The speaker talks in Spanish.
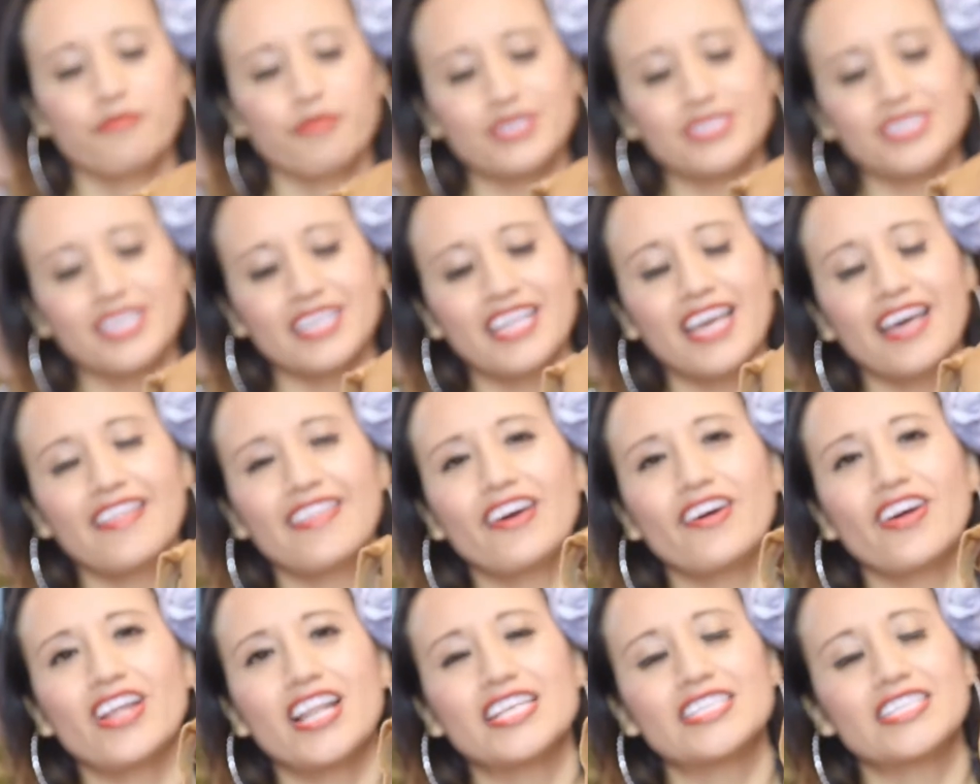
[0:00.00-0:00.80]
Pues el día
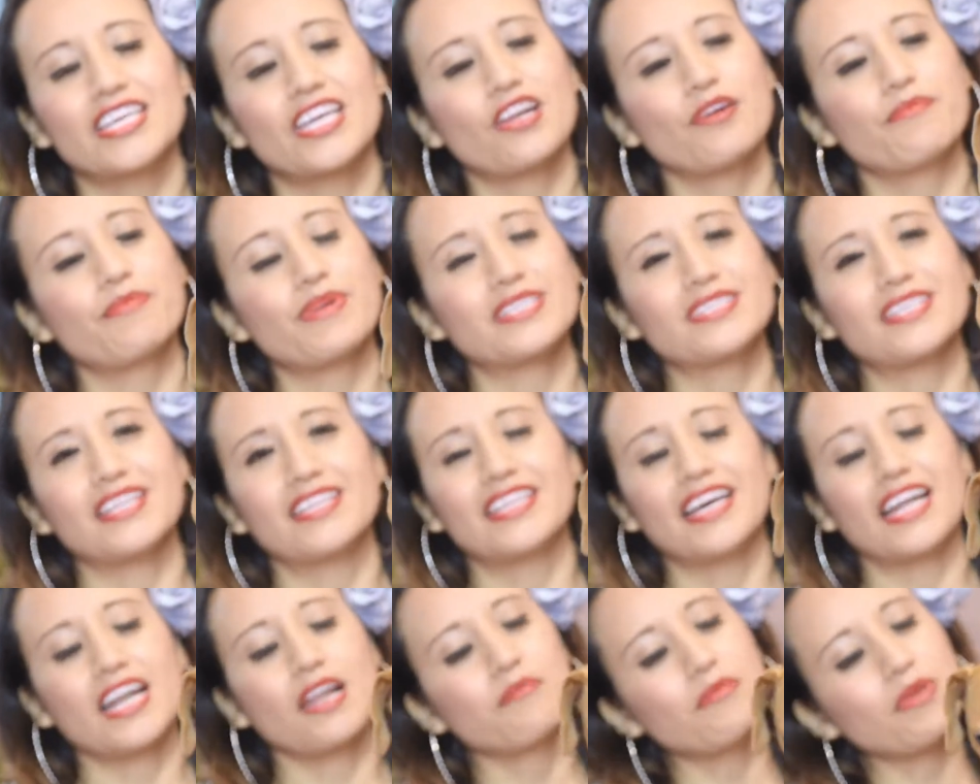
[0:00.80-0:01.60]
de hoy les quiero
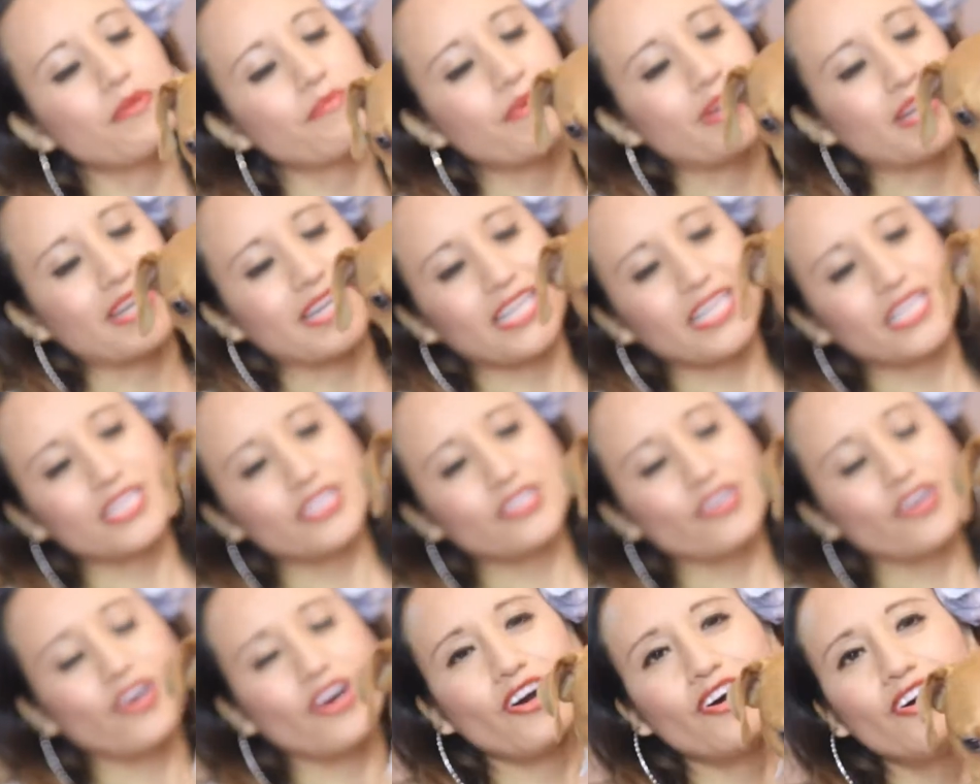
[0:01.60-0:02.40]
presentar a mi
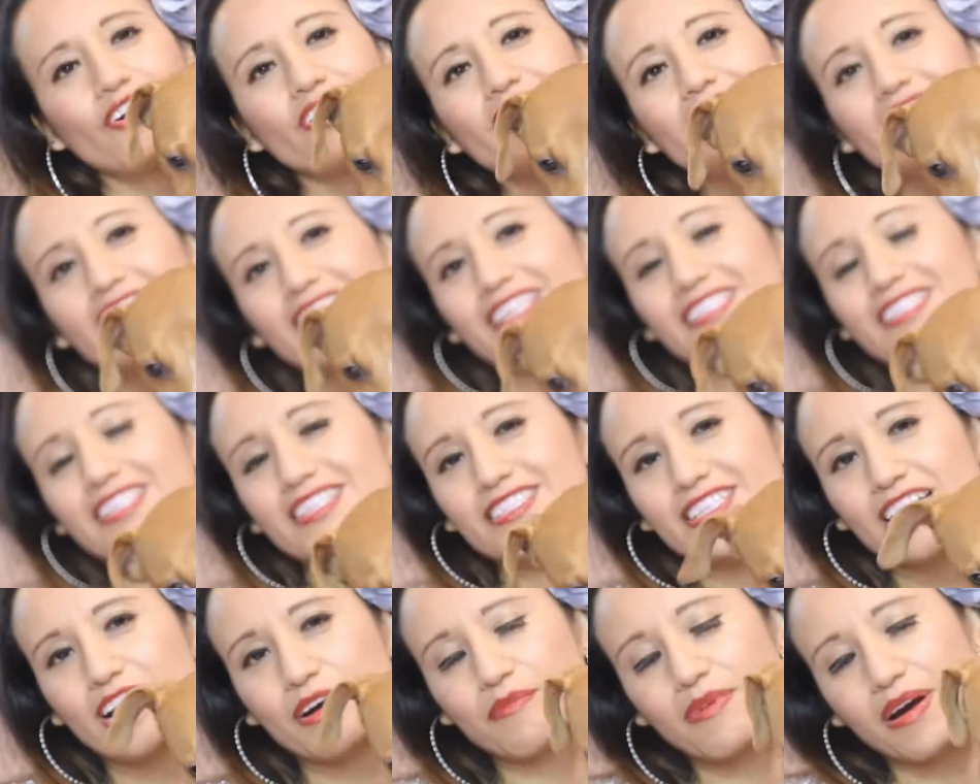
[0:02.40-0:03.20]
perrito, él
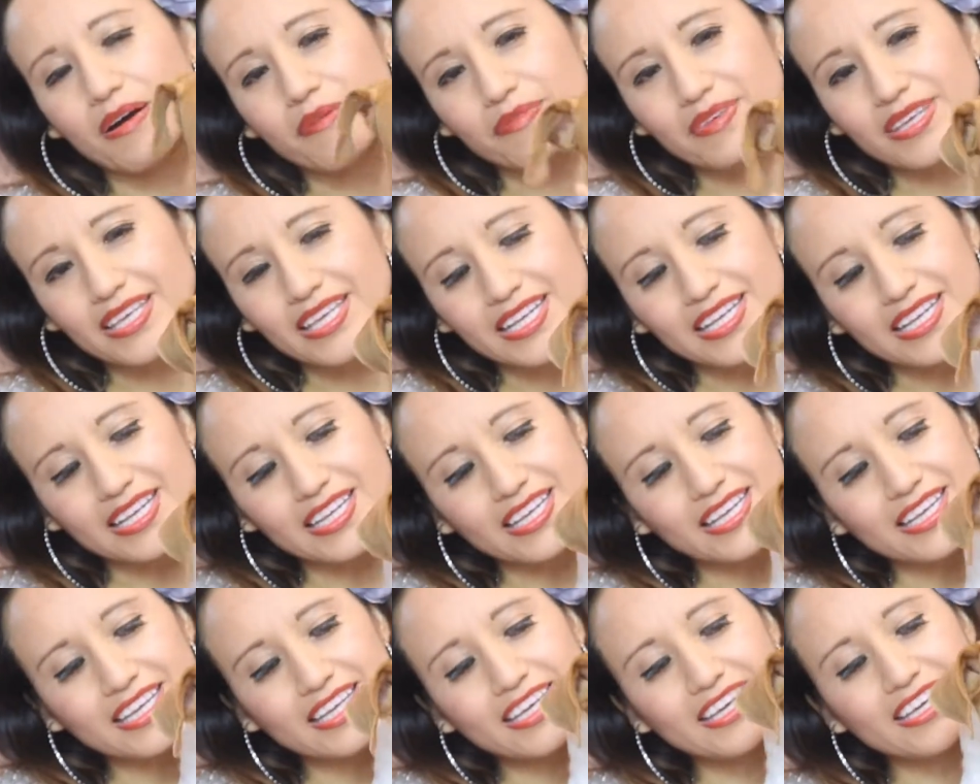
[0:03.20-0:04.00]
se llama
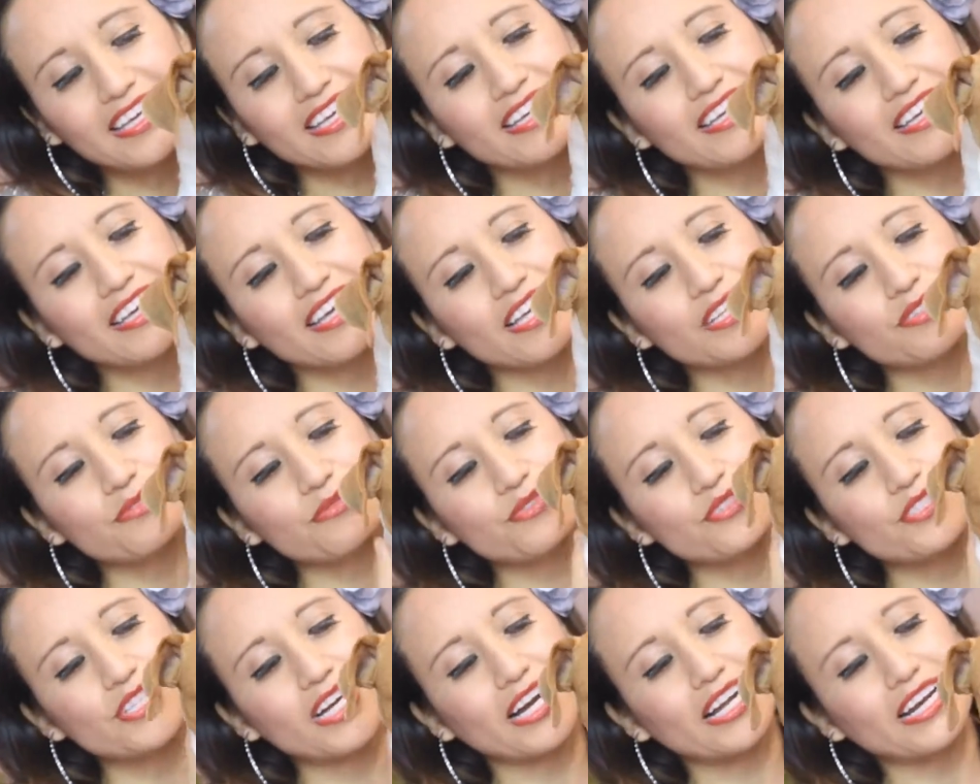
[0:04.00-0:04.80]
Billy, es
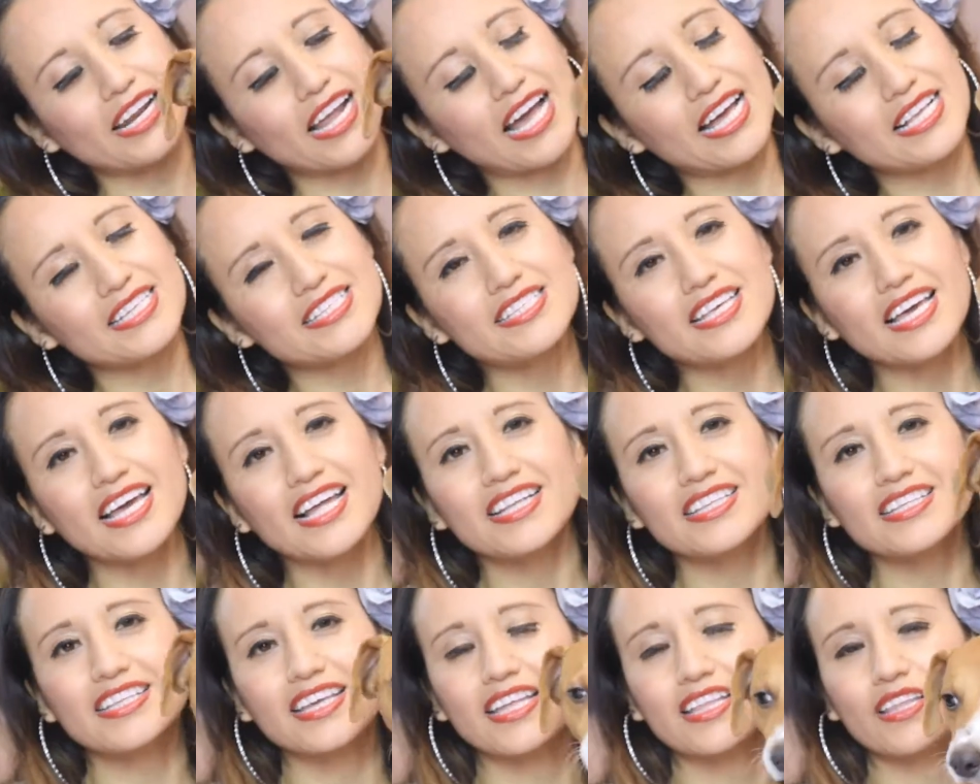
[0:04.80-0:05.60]
un ya
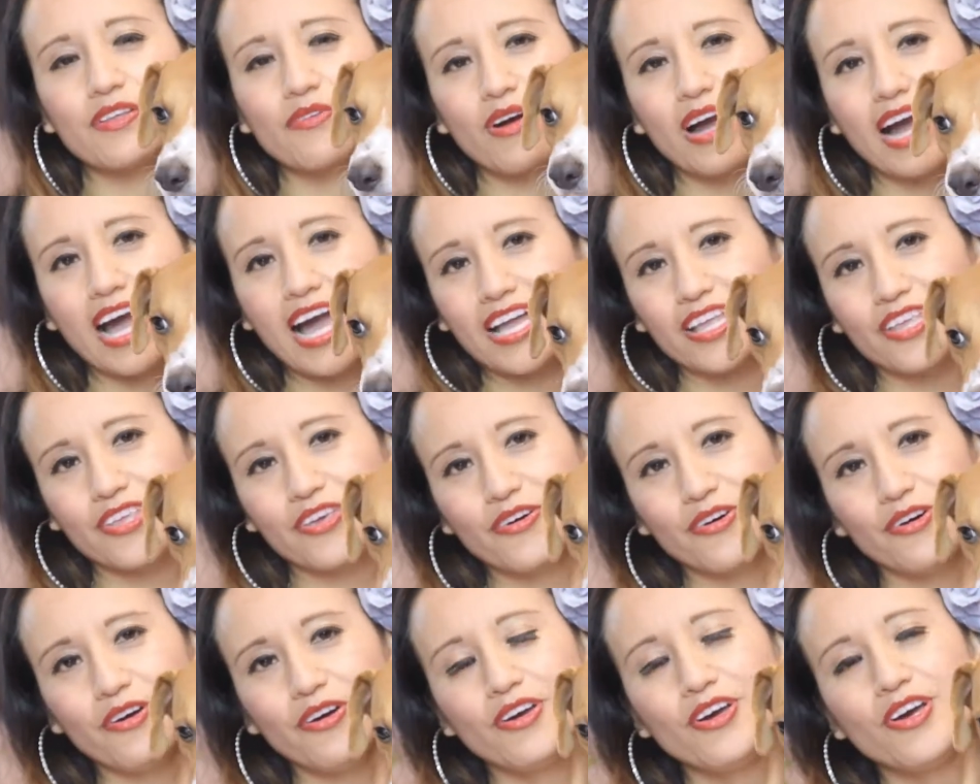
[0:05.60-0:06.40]
tiene un
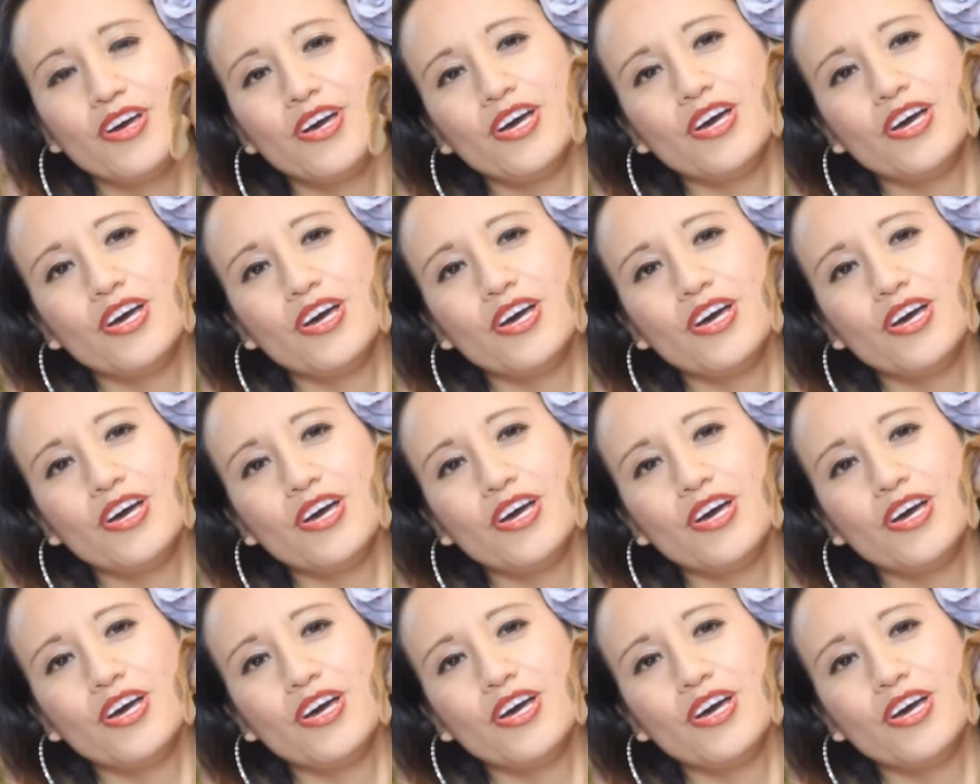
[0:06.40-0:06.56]
año.